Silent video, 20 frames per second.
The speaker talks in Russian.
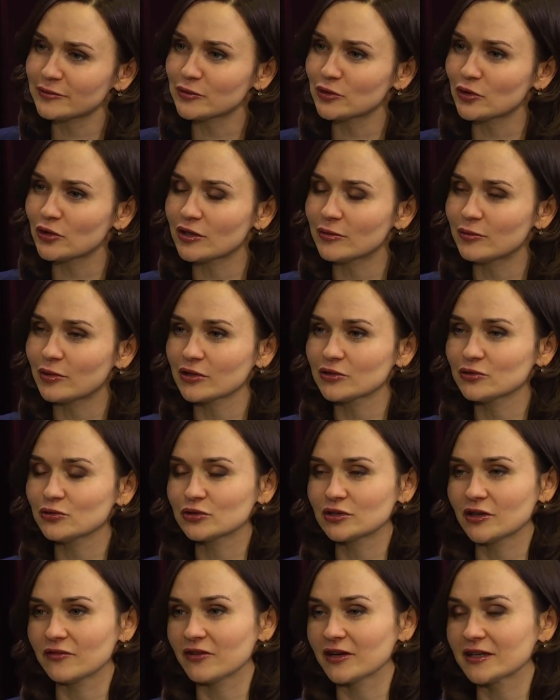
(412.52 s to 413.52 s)
много
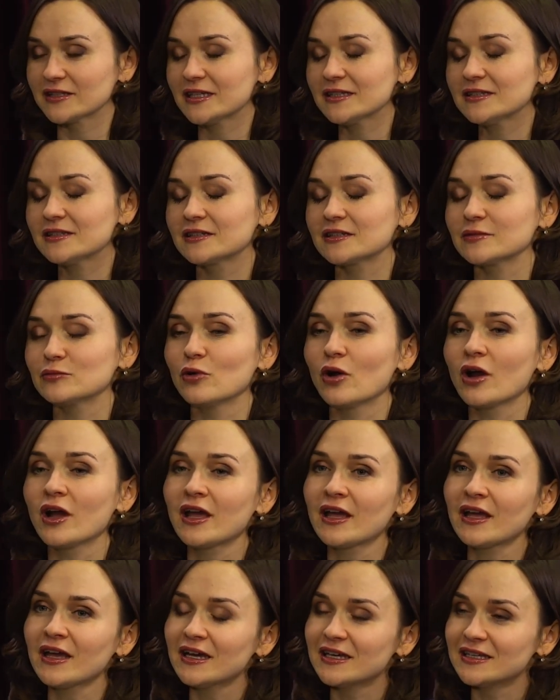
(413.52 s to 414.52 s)
продуктов, а едят рыбу.
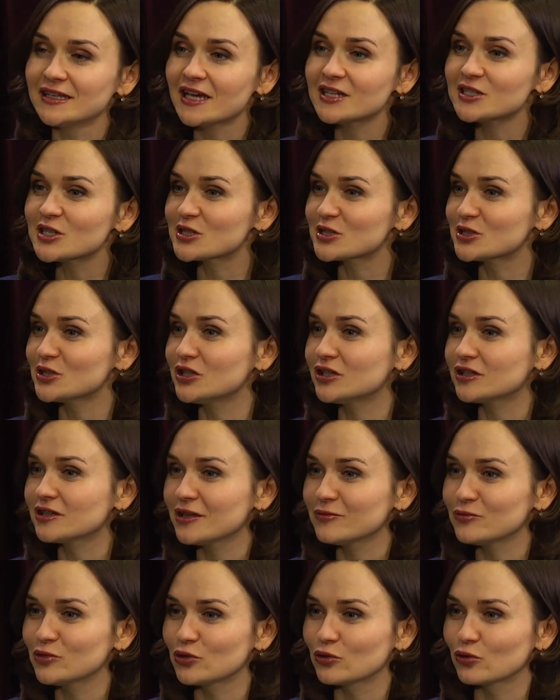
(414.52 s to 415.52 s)
Я сейчас не
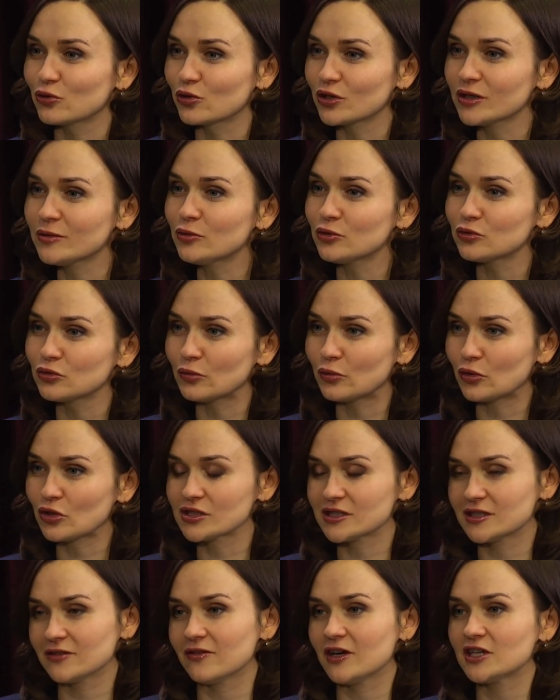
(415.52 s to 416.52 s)
рекламирую рыбу, но
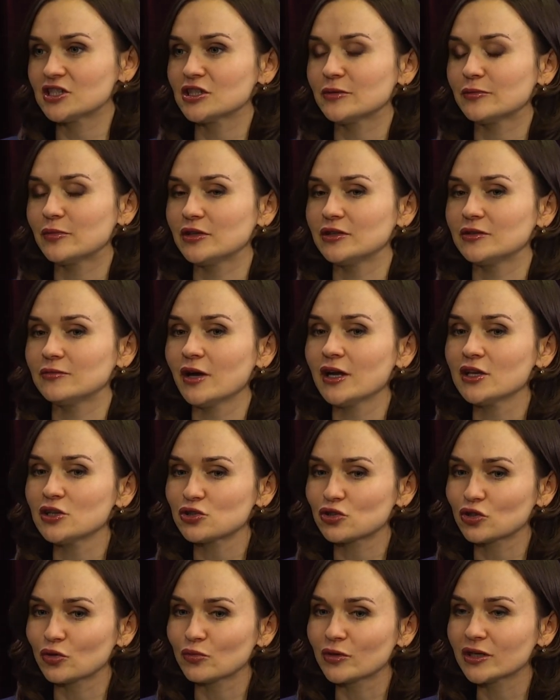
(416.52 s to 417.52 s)
просто важно понимать,
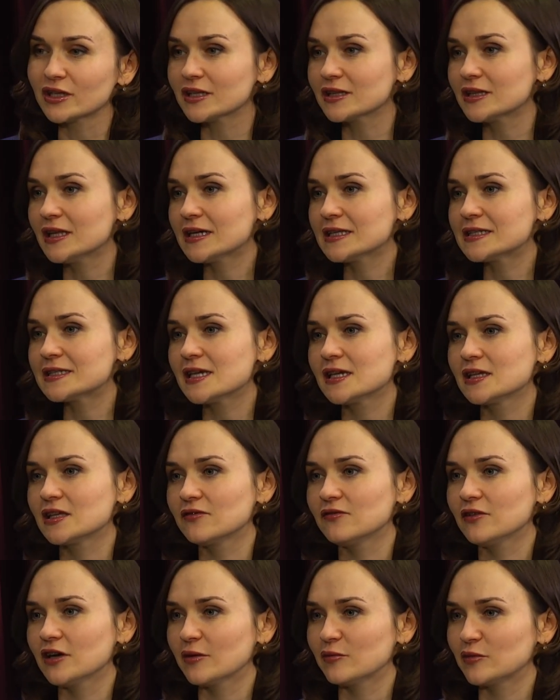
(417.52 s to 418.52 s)
что мы
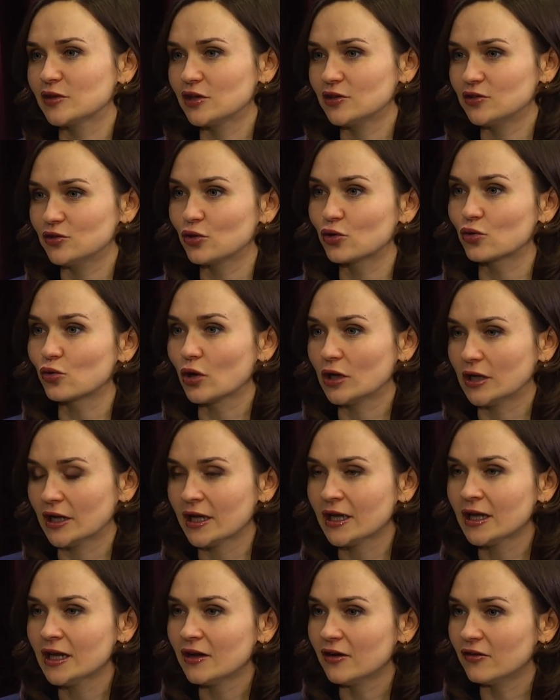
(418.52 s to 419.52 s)
недооцениваем ее роль
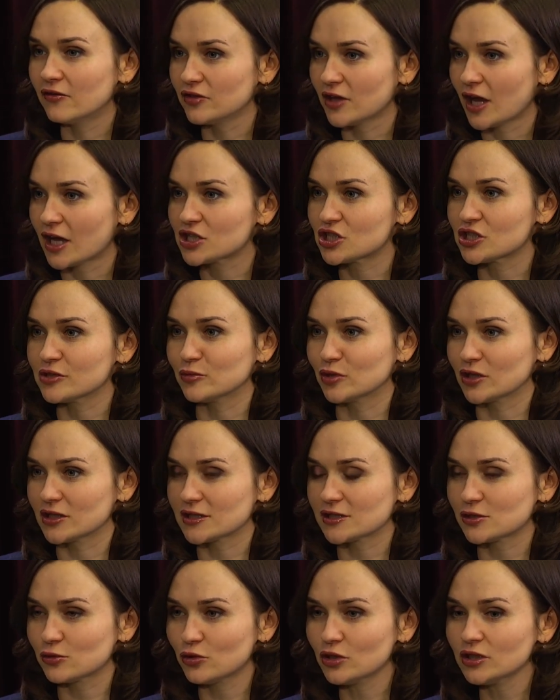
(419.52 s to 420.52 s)
в нашем
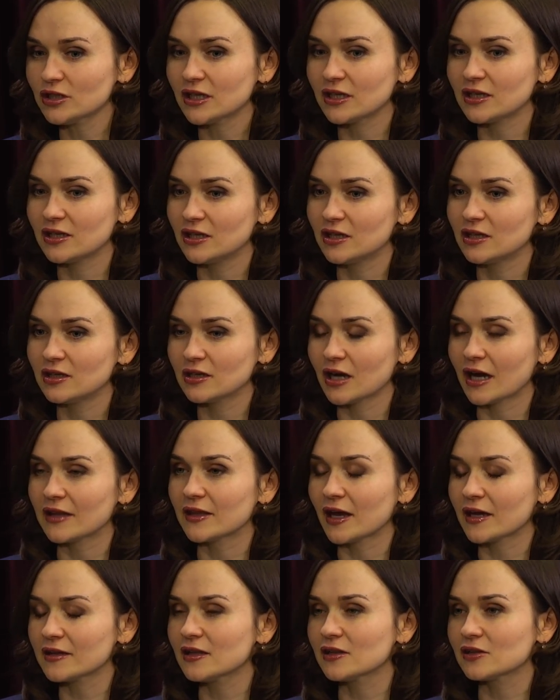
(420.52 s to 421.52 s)
рационе, и
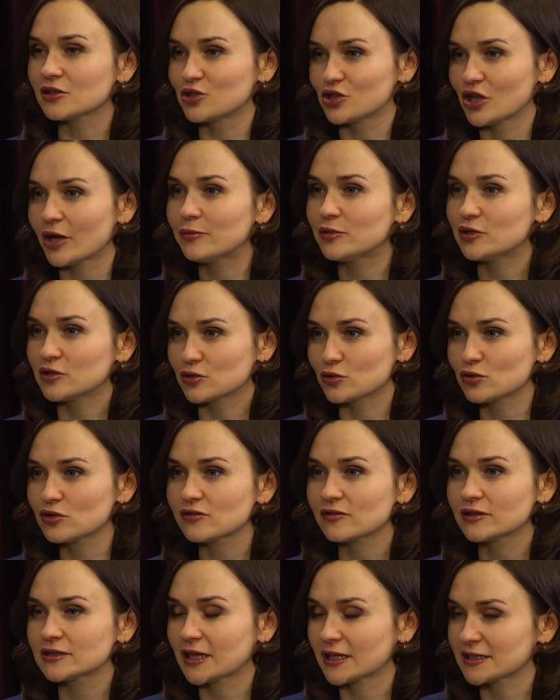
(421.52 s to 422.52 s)
она должна
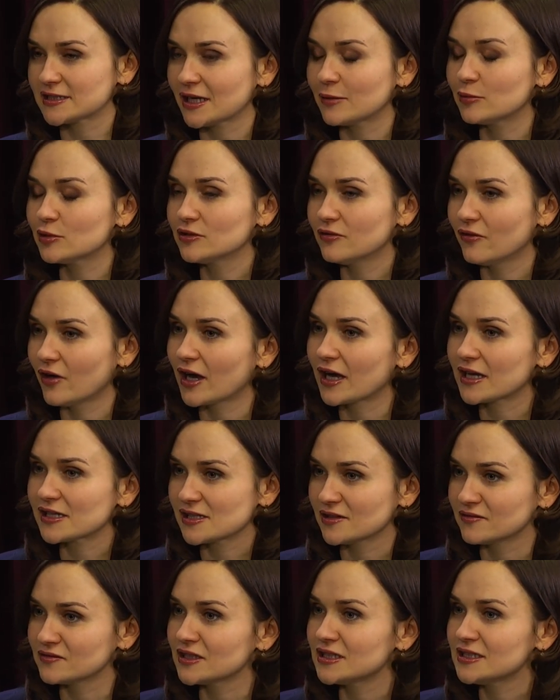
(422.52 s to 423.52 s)
присутствовать хотя бы два
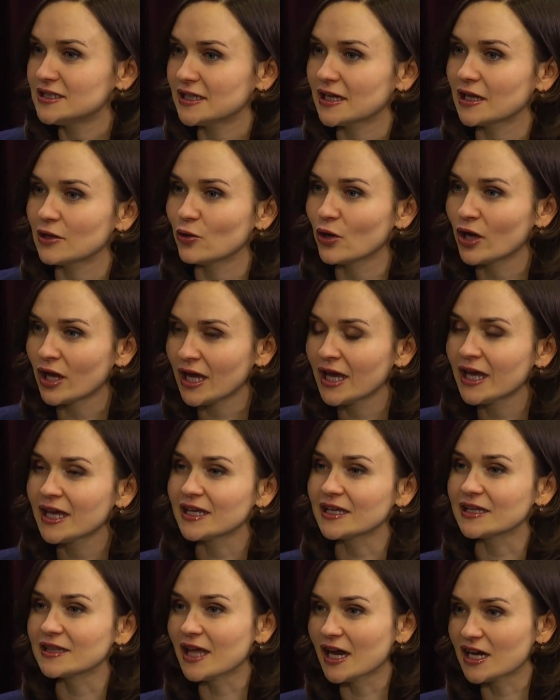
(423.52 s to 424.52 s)
раза в неделю.
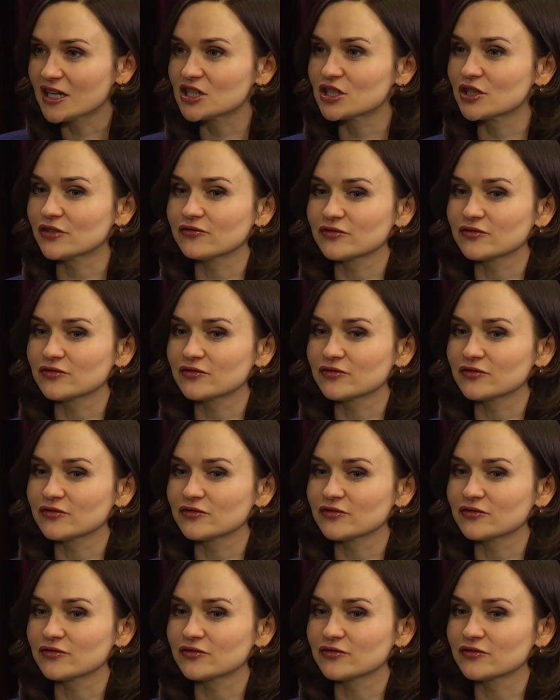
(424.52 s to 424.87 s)
И даже